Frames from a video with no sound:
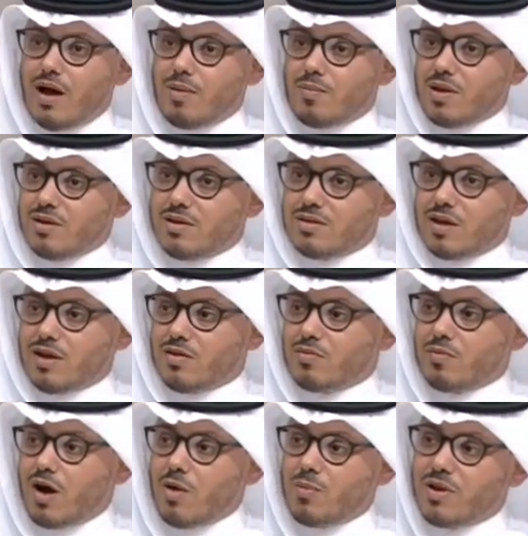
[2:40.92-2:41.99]
عملي يرتكز
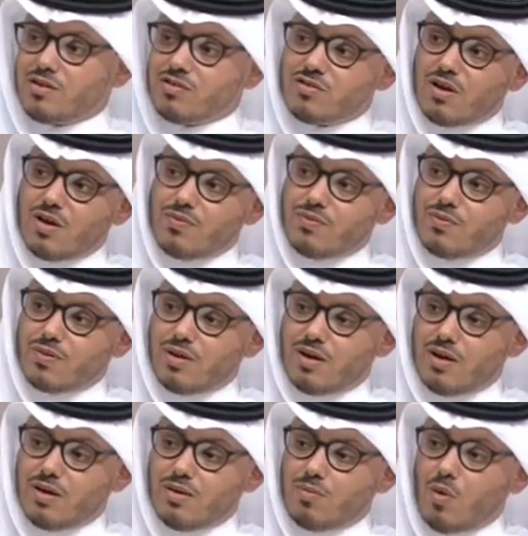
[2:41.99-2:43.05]
معاهم اكتشاف
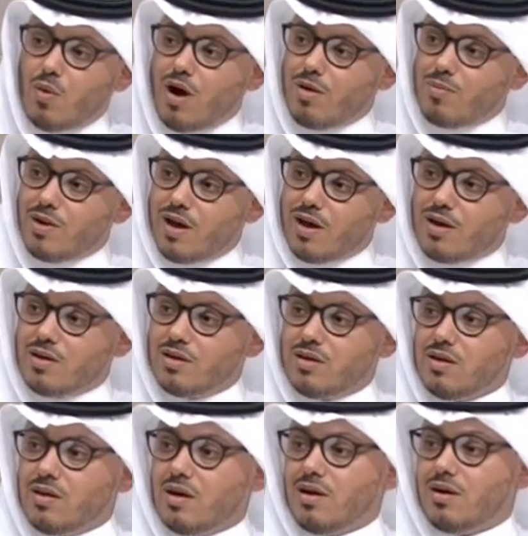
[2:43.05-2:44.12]
آه، المواهب
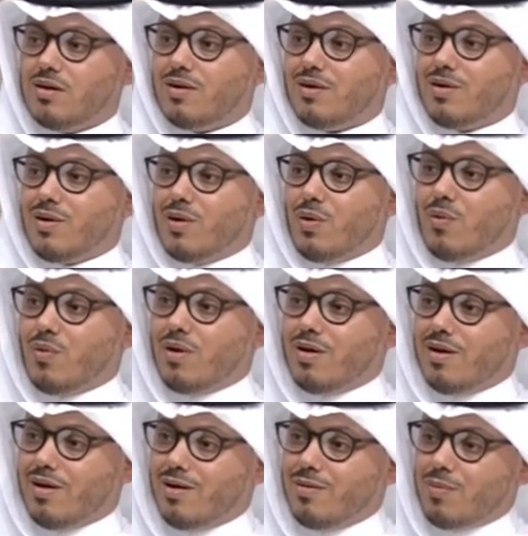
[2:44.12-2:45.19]
العقلية
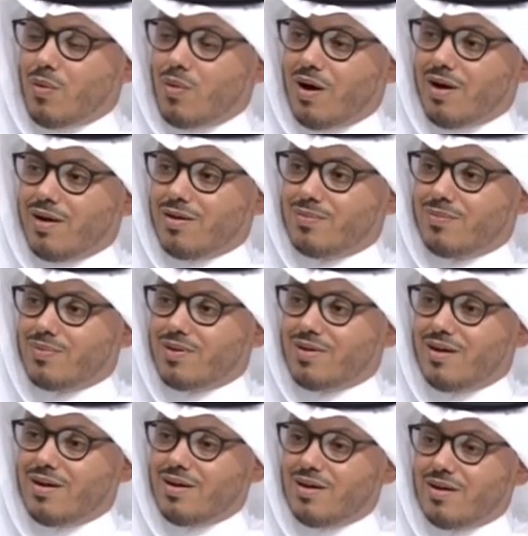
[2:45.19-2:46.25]
والمواهب
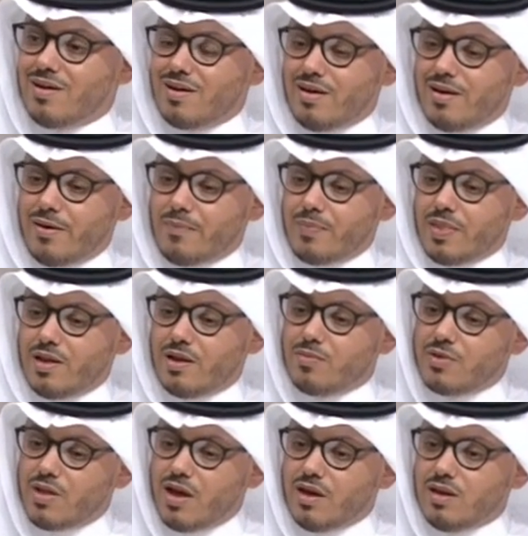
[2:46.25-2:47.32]
آه،
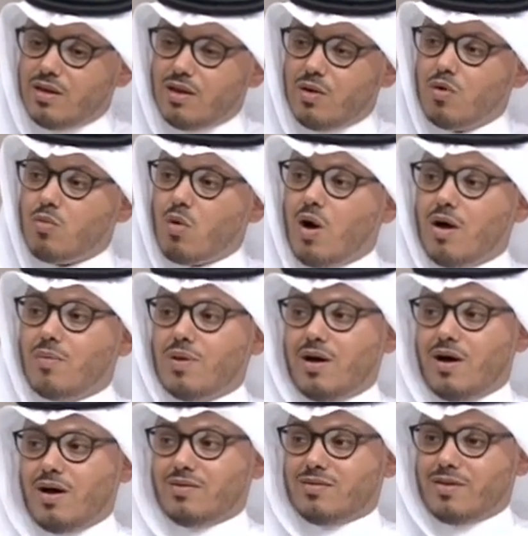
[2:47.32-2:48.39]
الإبداعية والمواهب
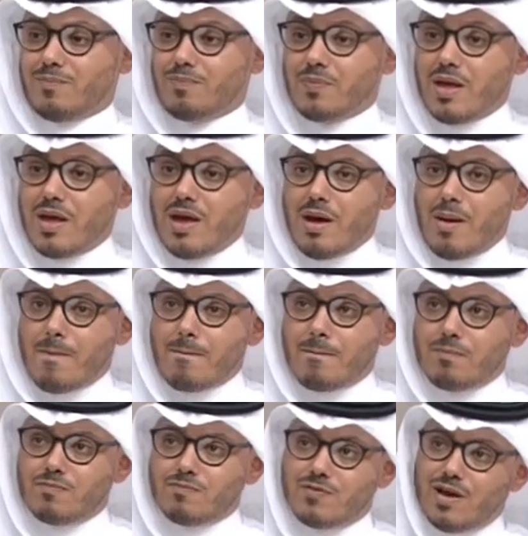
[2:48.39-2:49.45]
الخاصة
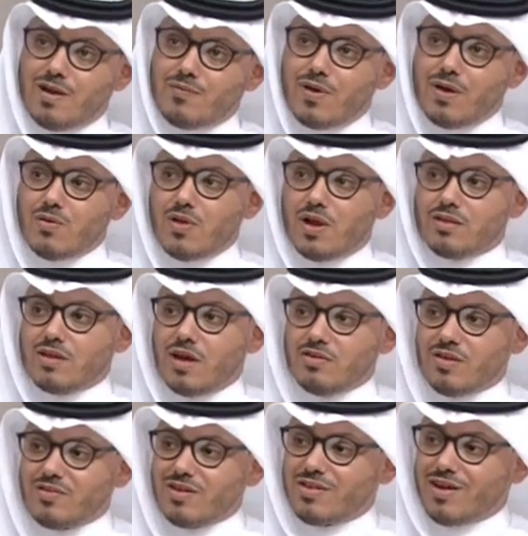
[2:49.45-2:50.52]
في
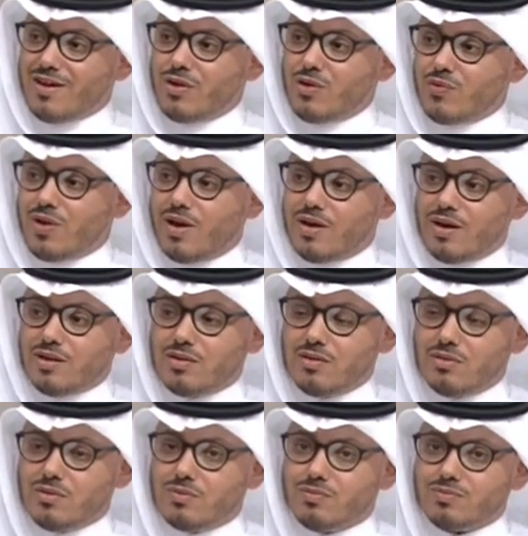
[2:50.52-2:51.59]
2013 حصل تغير في حياتي
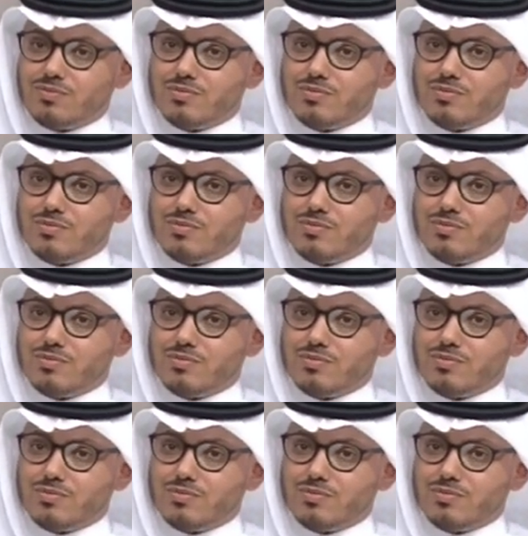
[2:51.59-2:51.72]
أنه